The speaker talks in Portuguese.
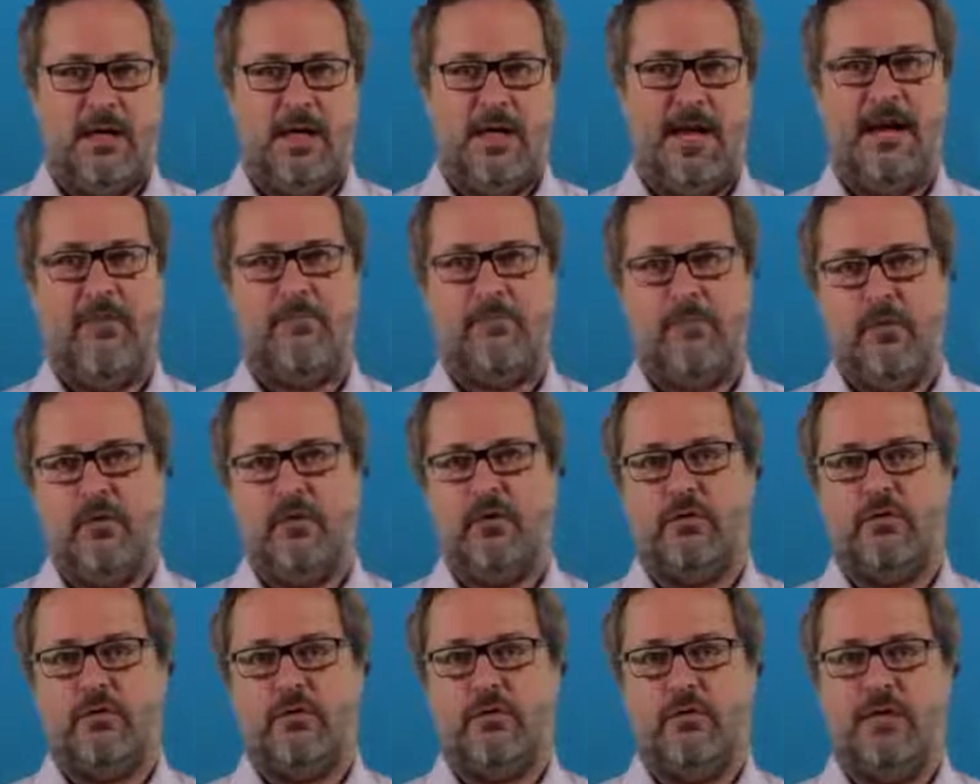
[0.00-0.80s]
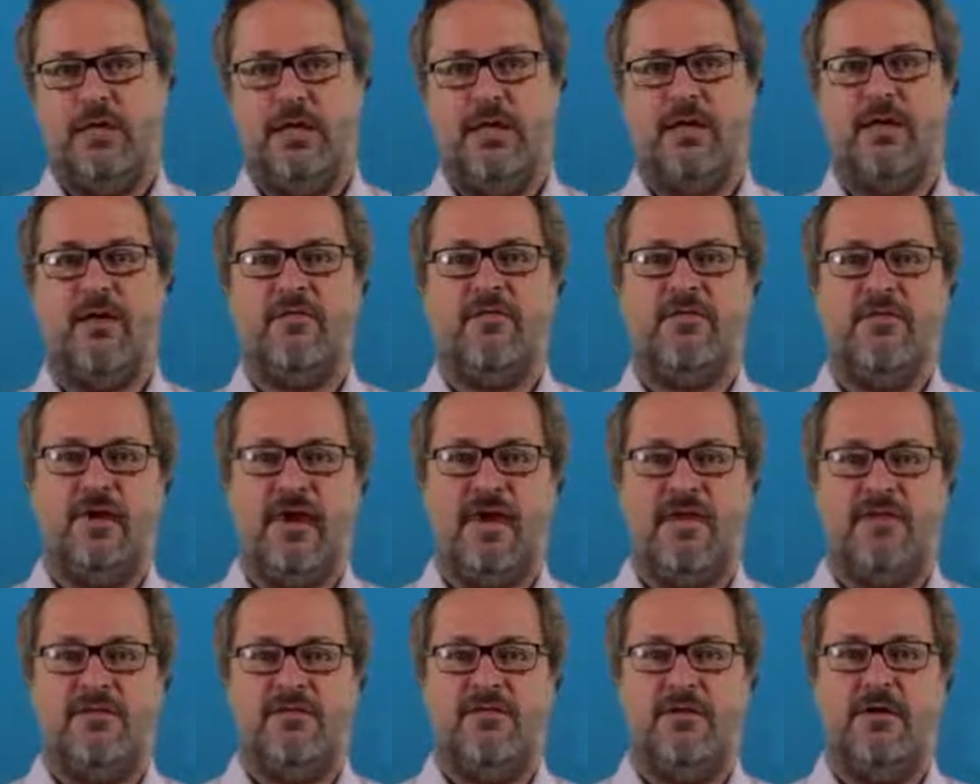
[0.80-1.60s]
Aposto que é da
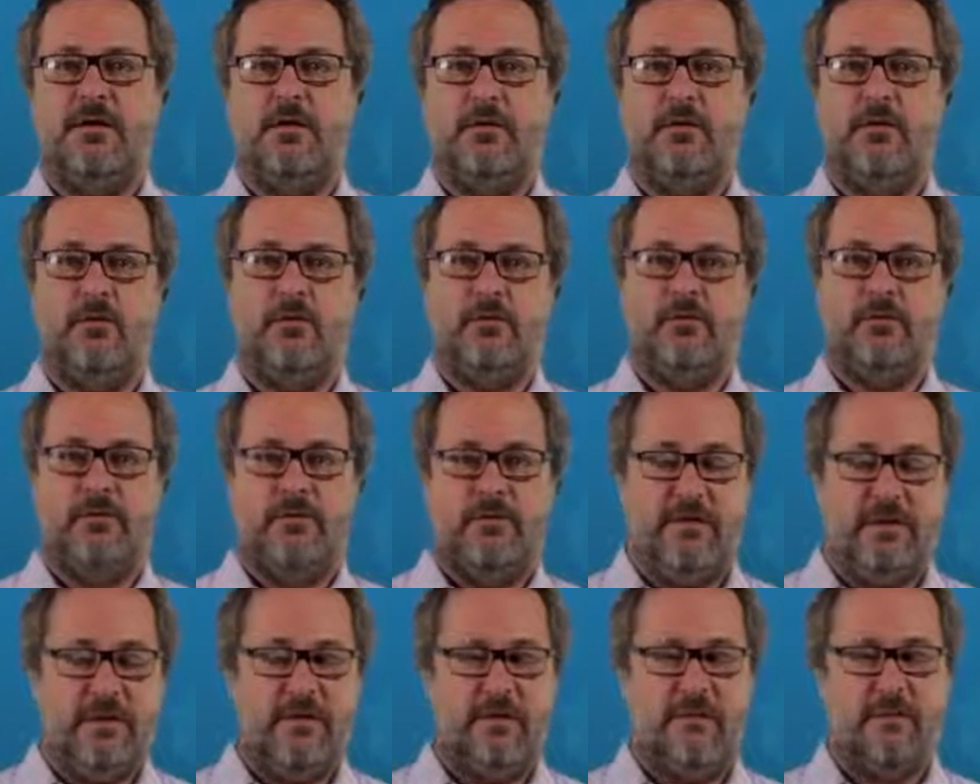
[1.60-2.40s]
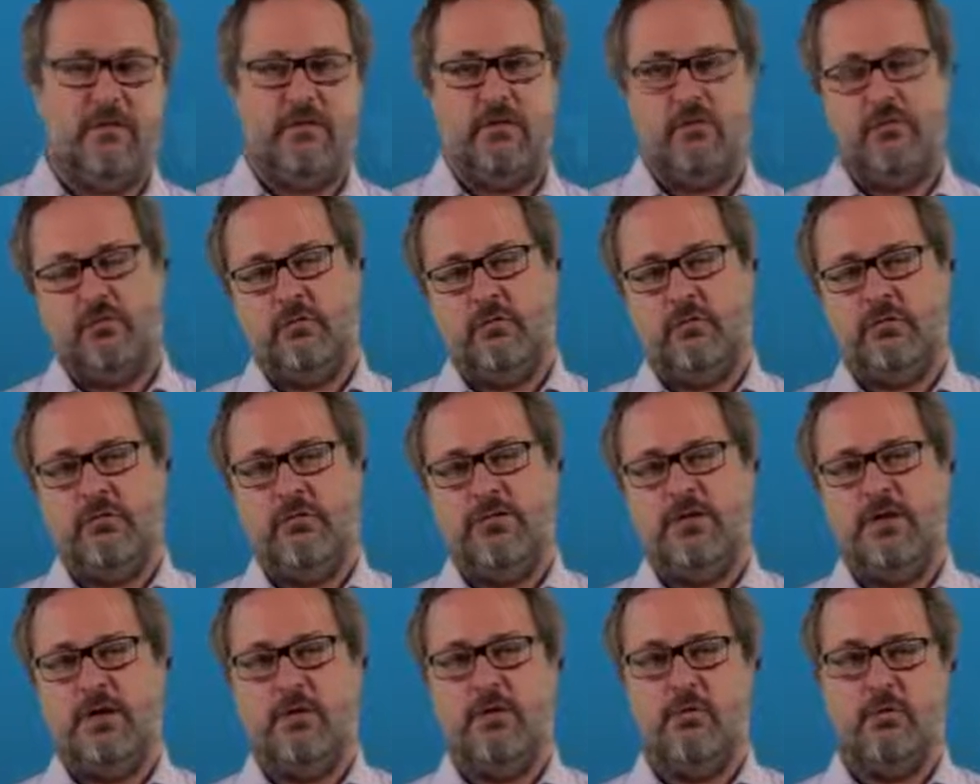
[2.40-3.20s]
frase: os fins
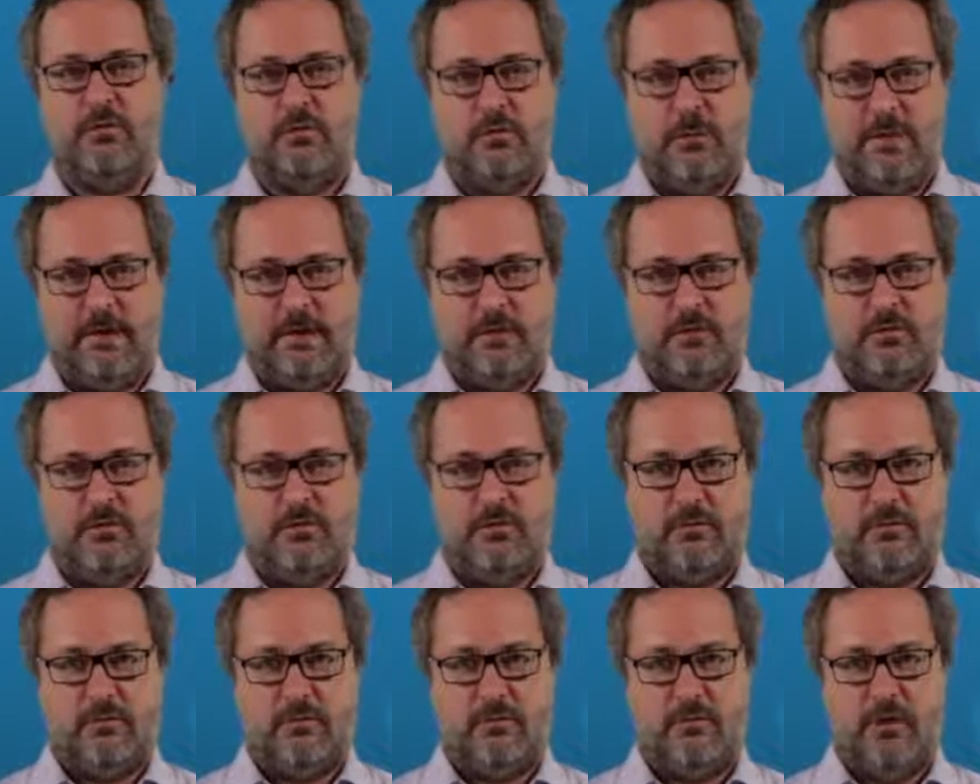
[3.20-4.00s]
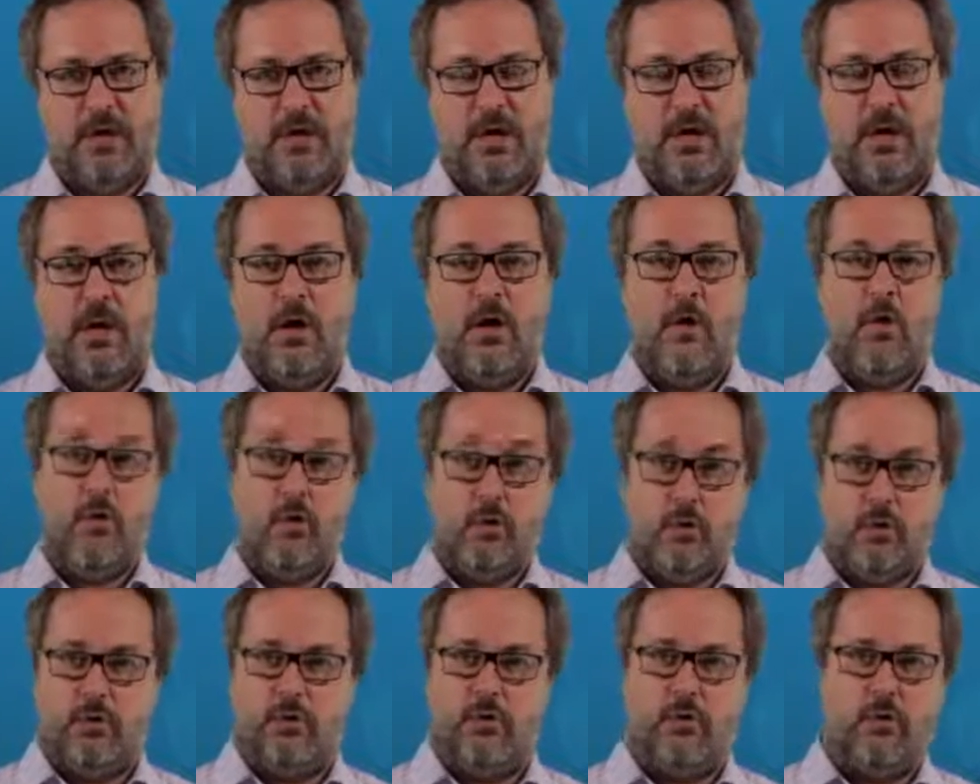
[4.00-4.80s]
justificam os meios. O
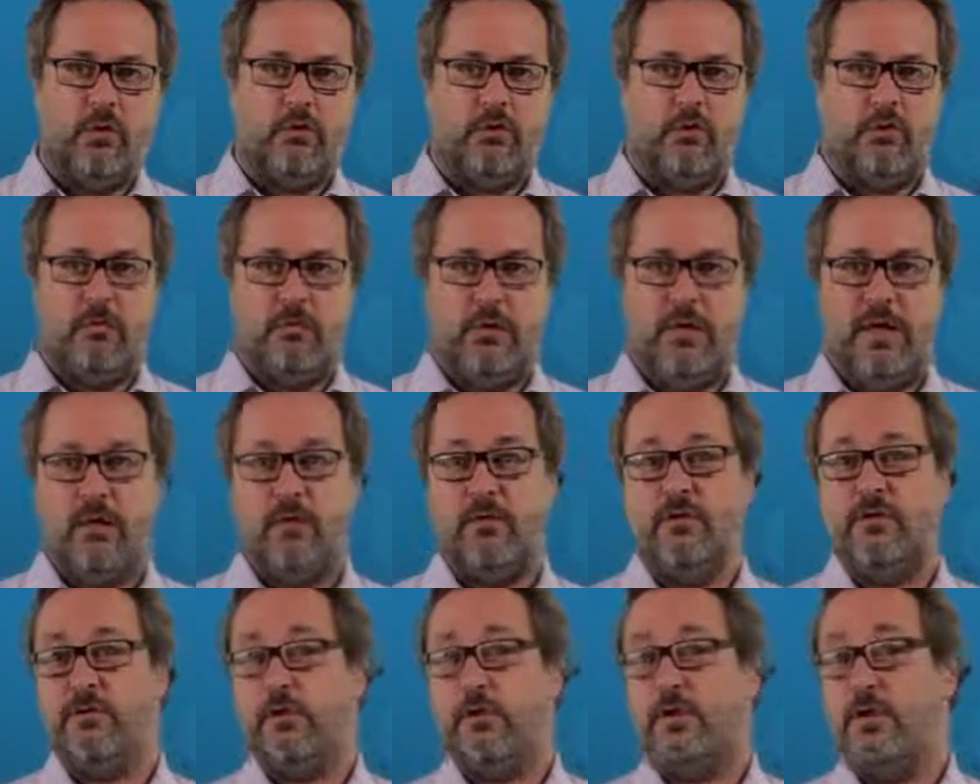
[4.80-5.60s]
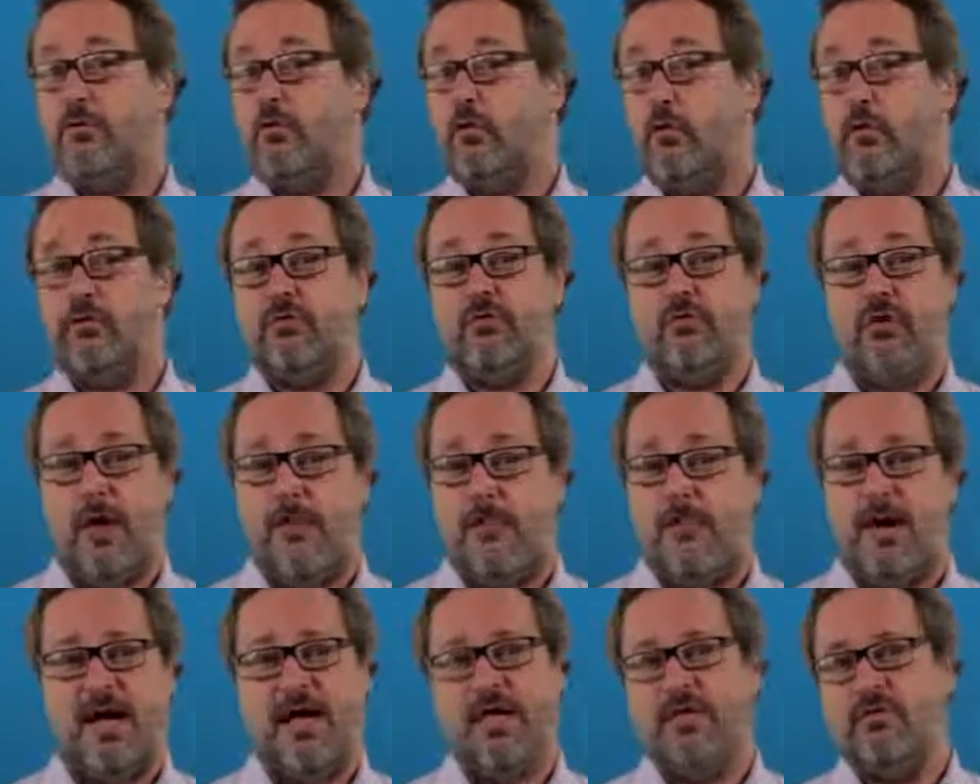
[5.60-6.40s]
curioso é que o escritor
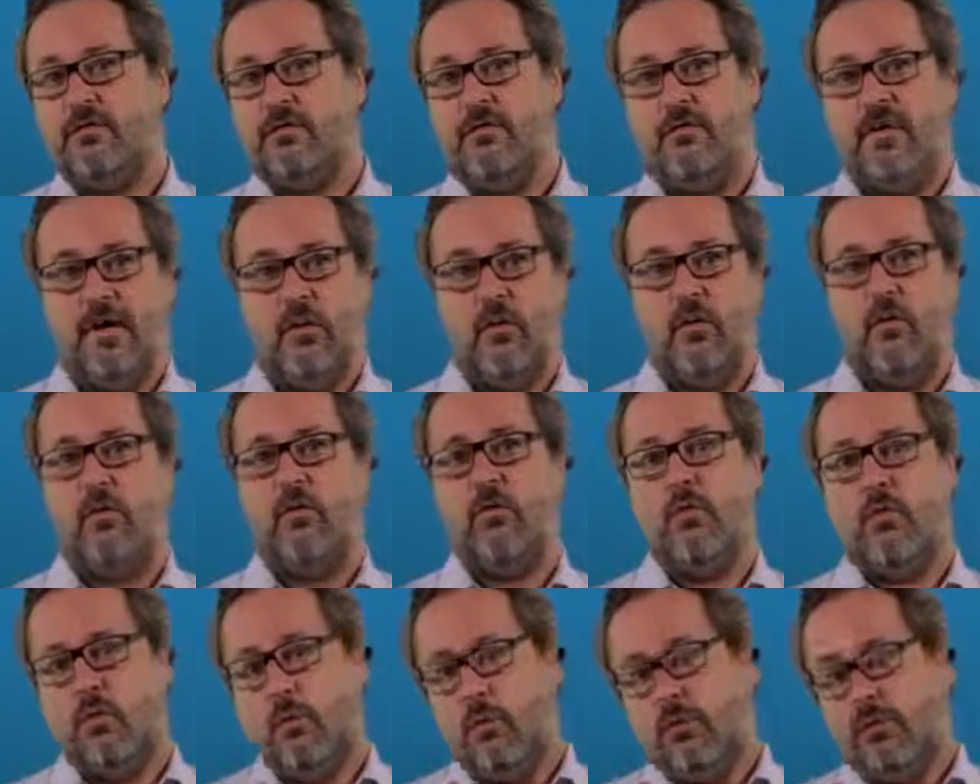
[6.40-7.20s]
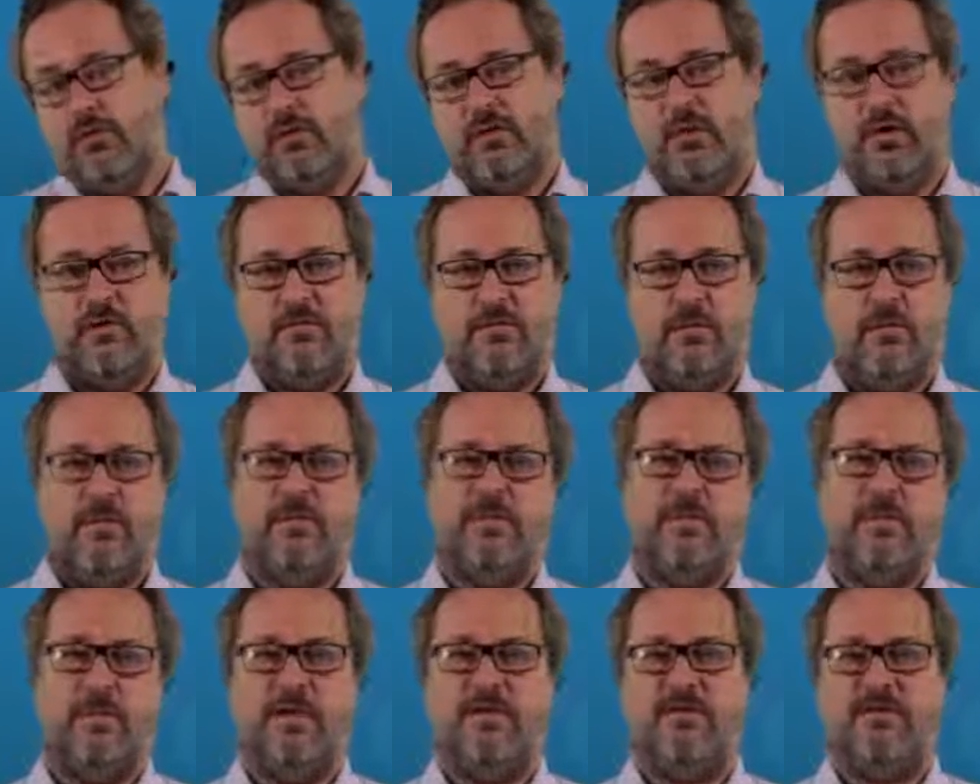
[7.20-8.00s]
jamais falou ou escreveu
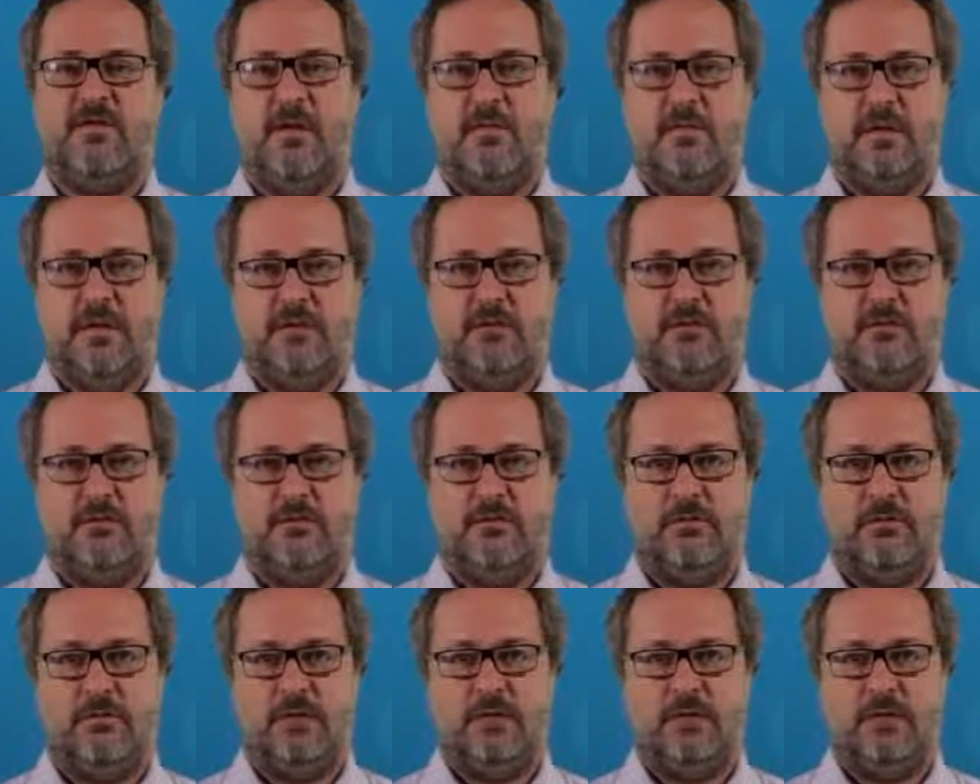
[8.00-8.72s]
esse pensamento.